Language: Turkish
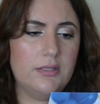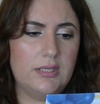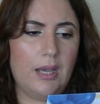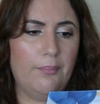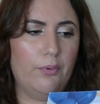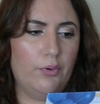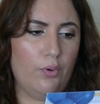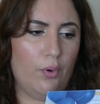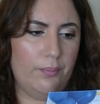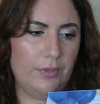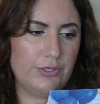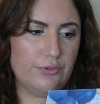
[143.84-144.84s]
Tam boyu
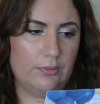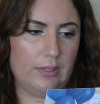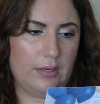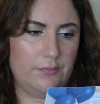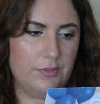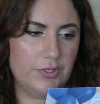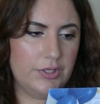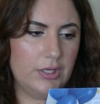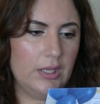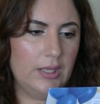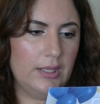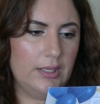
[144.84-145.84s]
15 dolarmış.
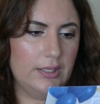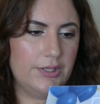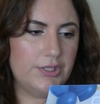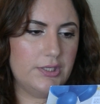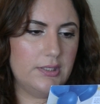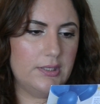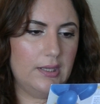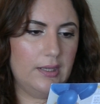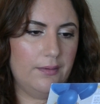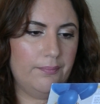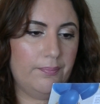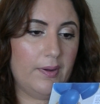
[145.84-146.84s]

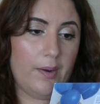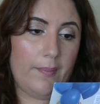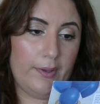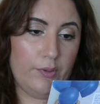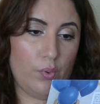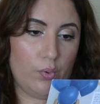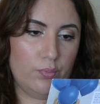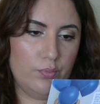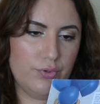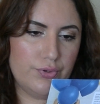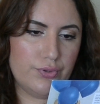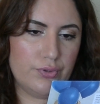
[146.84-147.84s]
İçinde paraben
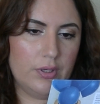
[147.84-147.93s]
yokmuş.